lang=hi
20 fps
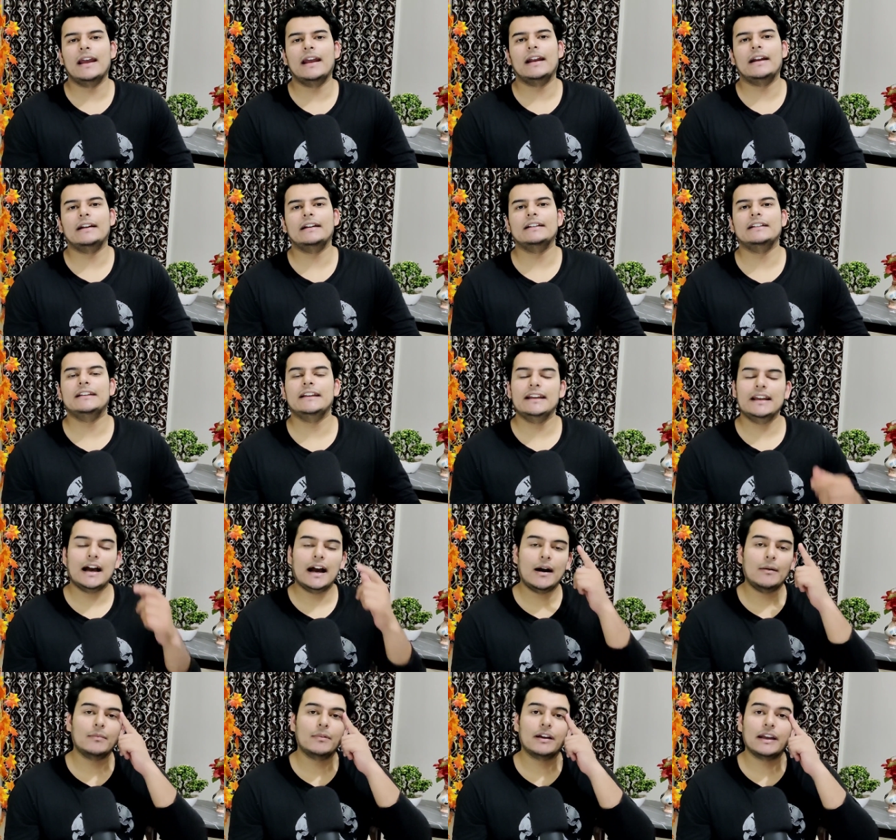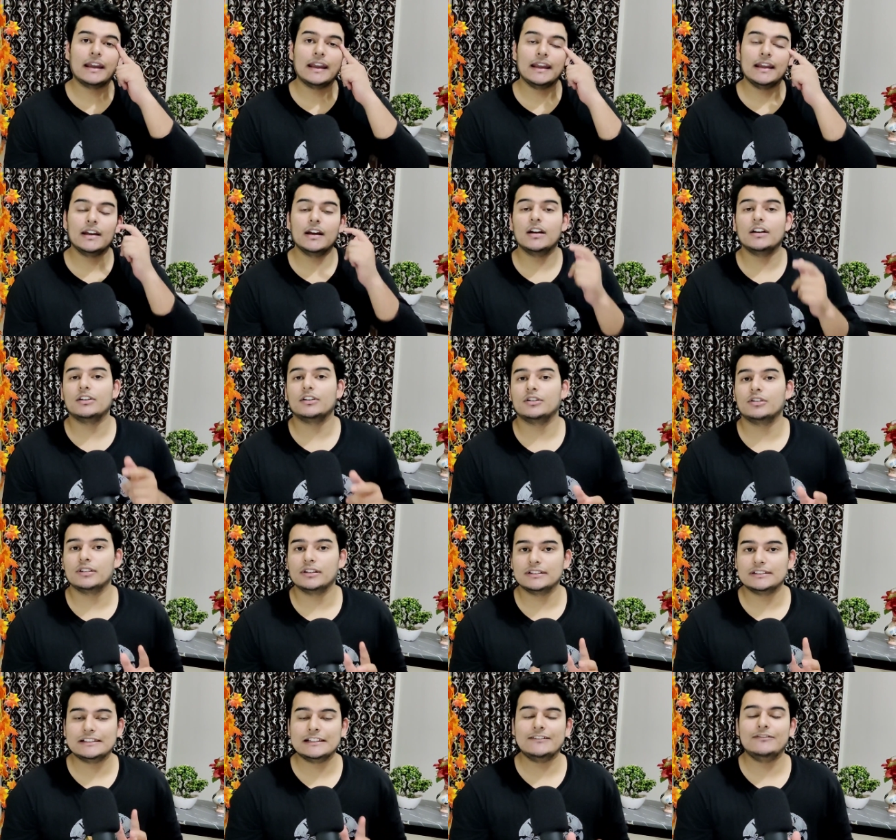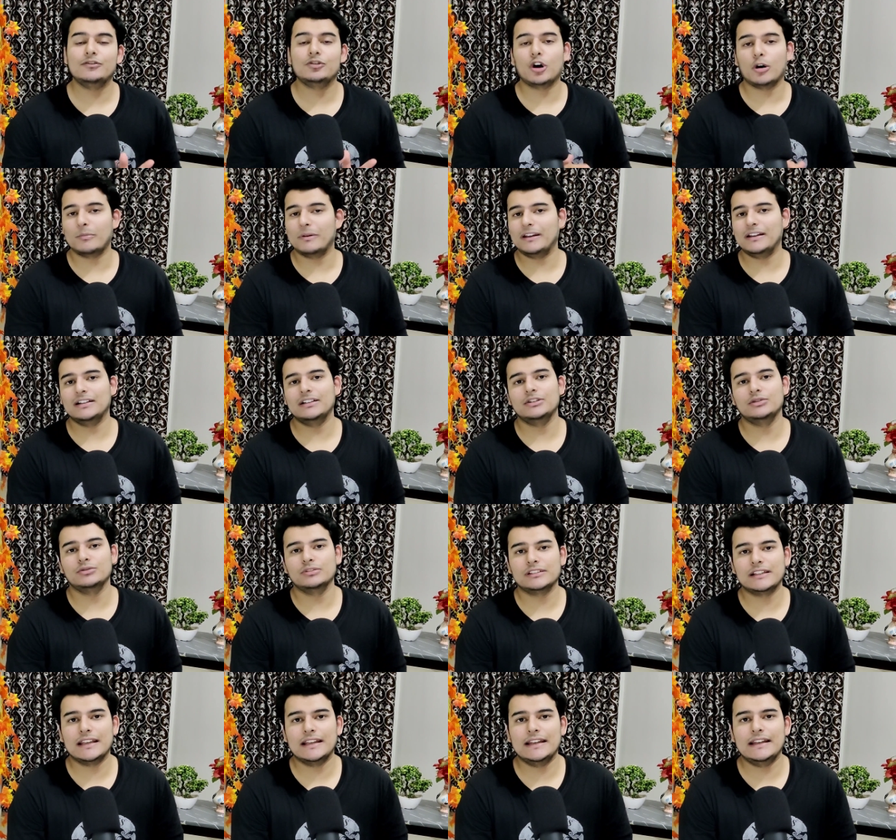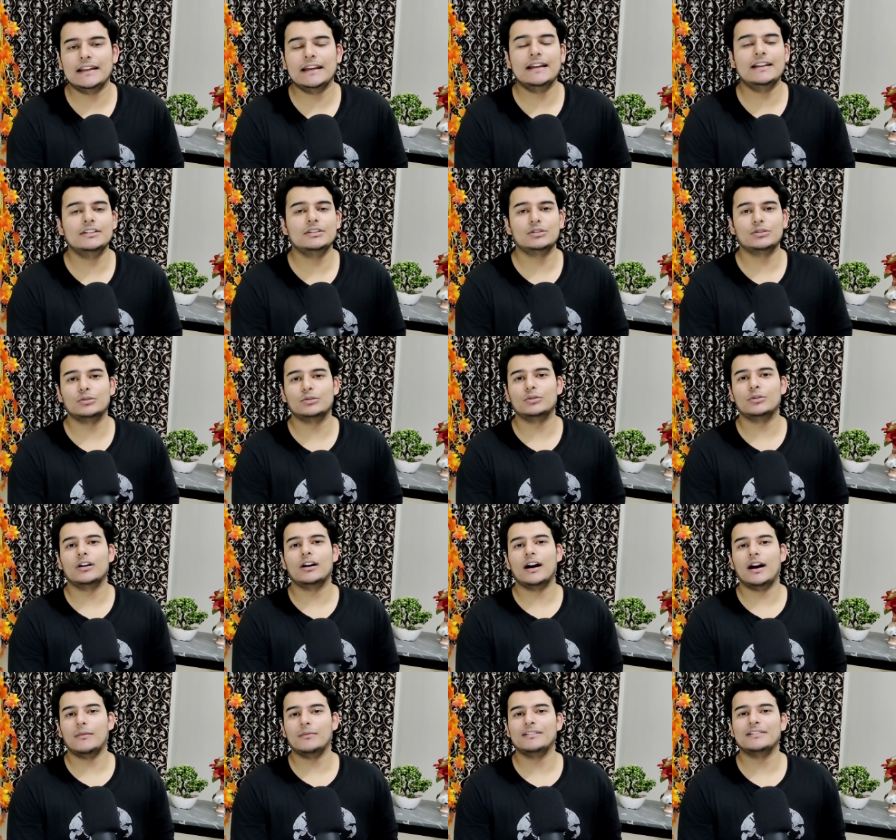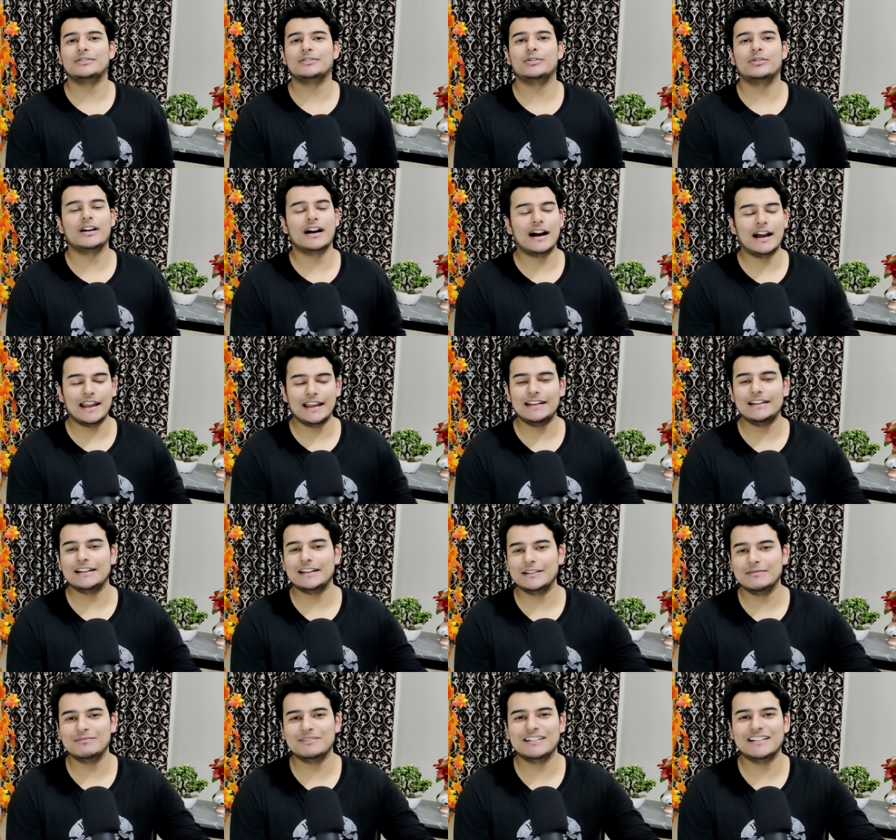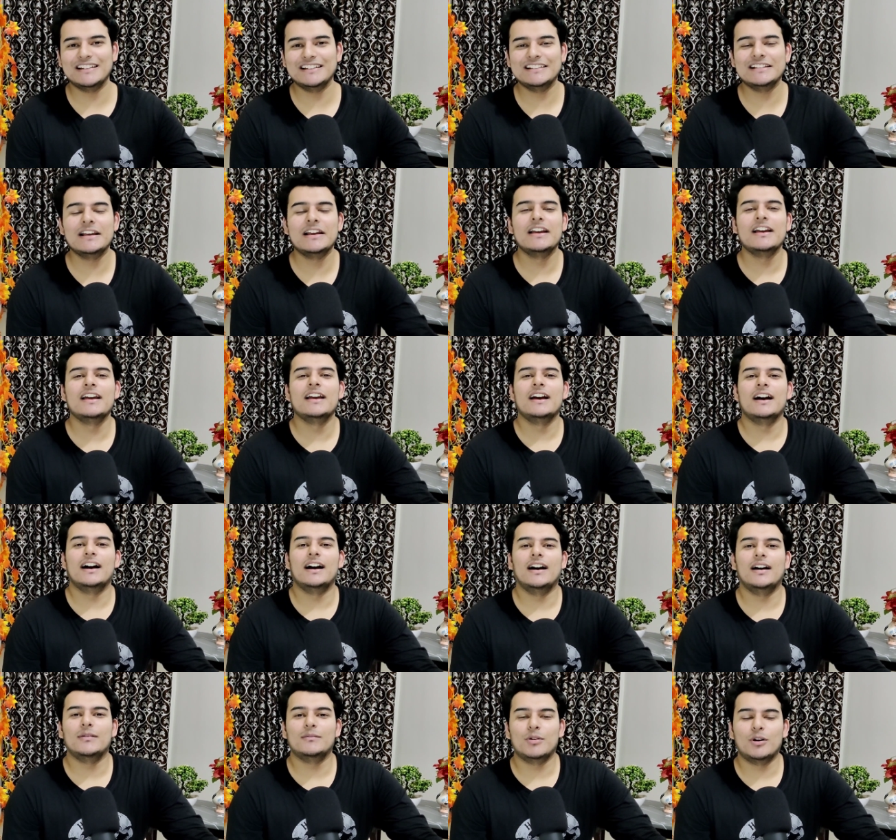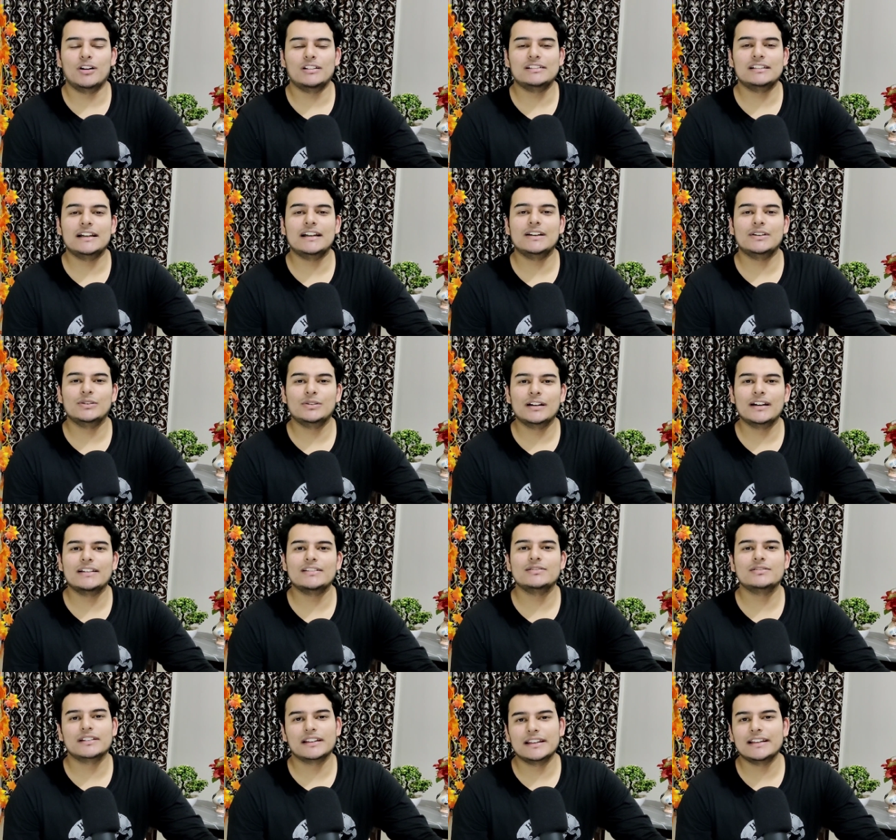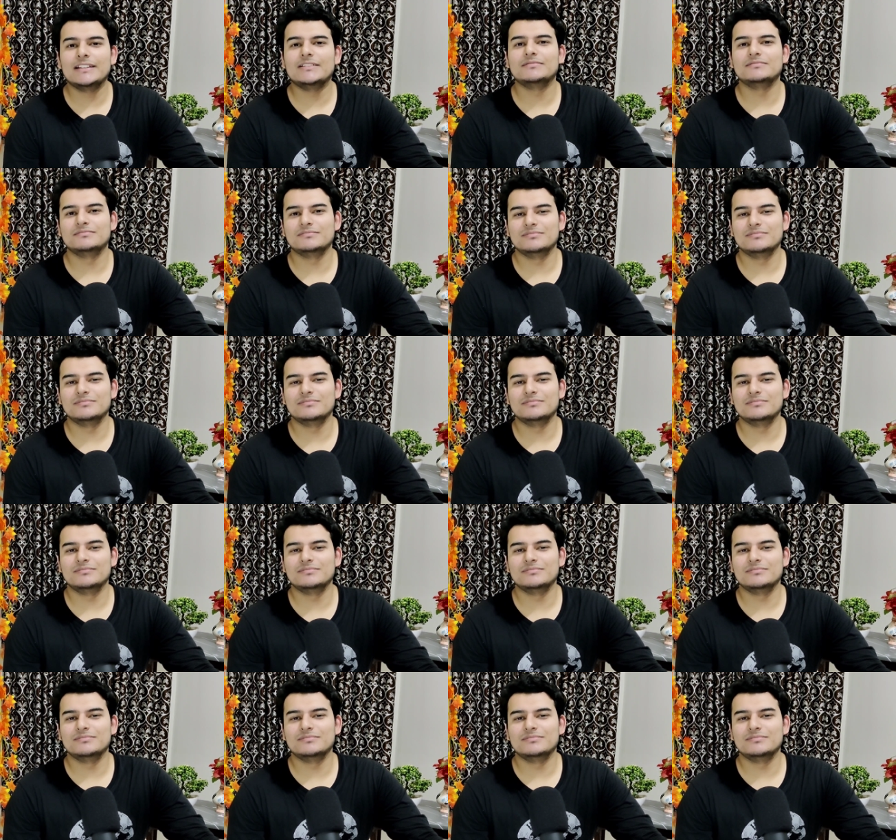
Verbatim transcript: एंड ये आपके सिर्फ टॉपिकल यूज़ के लिए है तो आप इसको खाएं नहीं प्लीज़ बहुत सारे लोग हैं जो कि